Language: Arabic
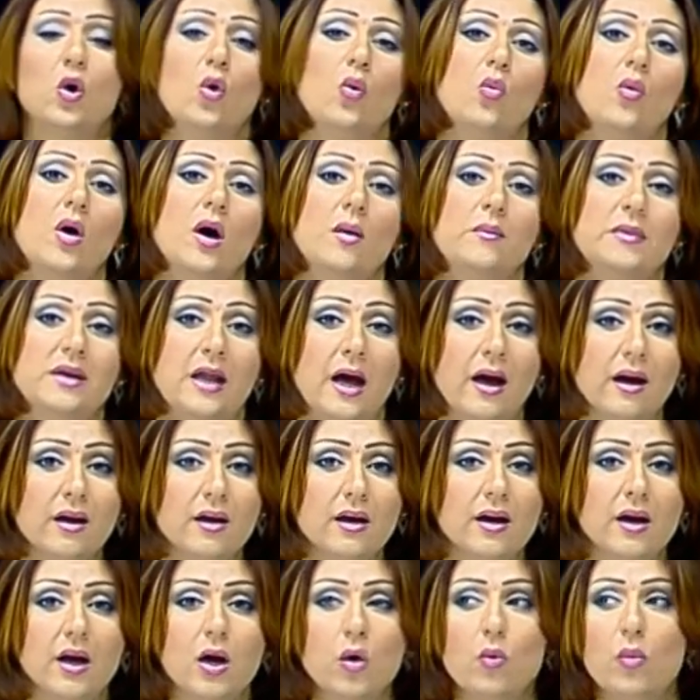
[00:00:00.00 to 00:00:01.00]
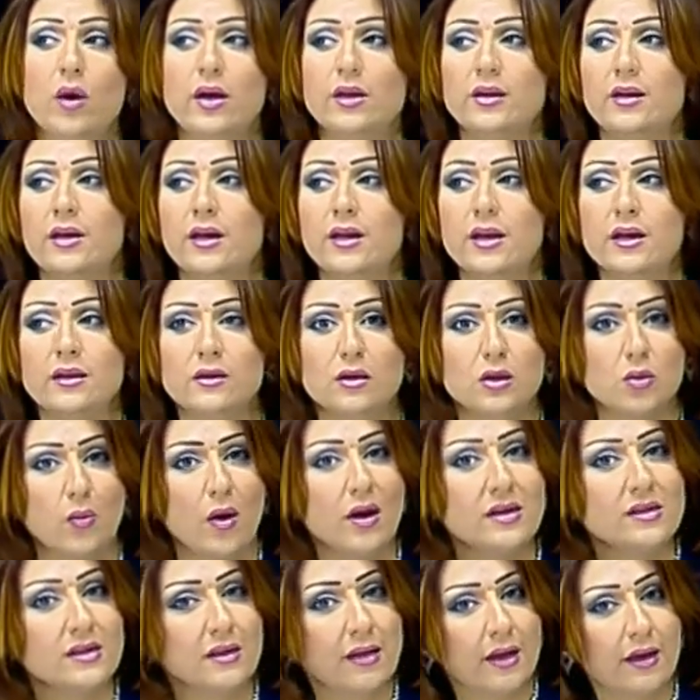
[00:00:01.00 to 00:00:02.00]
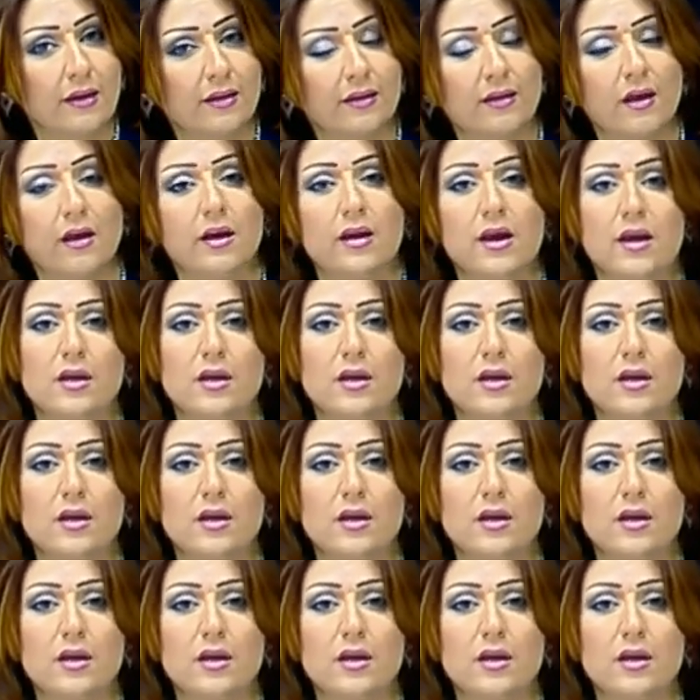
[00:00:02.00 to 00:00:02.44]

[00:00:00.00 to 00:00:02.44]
ومن حقها واحنا يا ريت نتواصل اكثر